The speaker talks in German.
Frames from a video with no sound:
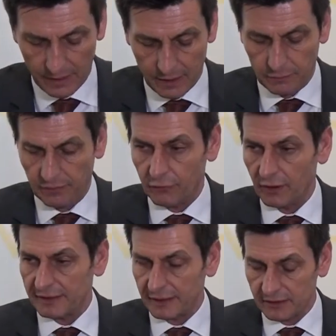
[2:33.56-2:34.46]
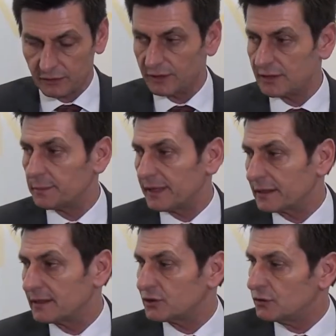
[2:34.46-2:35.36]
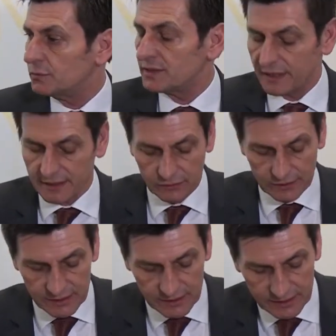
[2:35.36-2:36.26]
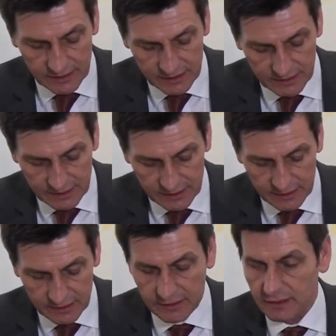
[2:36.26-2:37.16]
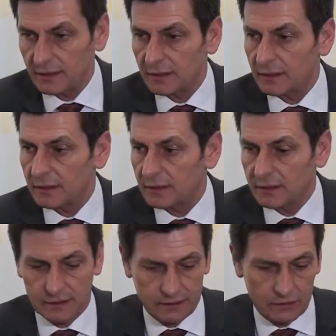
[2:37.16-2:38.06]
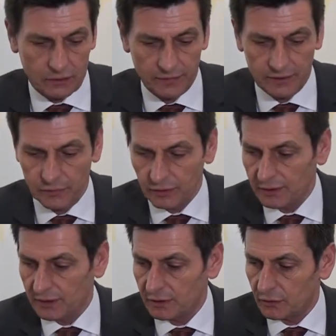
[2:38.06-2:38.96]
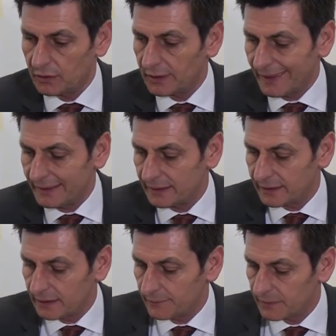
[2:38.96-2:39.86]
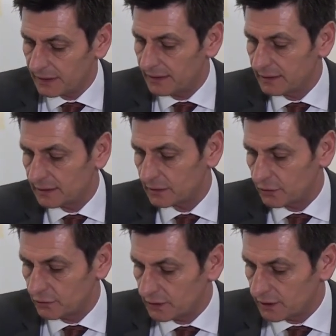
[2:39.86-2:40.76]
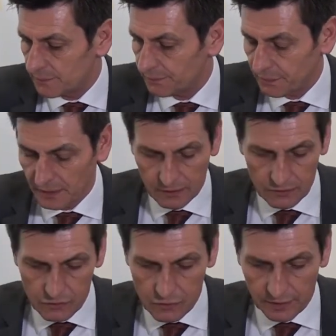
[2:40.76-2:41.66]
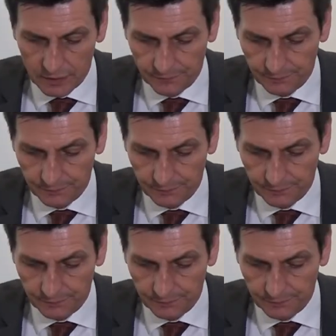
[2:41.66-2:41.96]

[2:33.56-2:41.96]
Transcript: Bevor wir dann zu dieser praktischen Umsetzung dieses Gesetzes äh, kommen, möchte ich noch einige Hintergründe über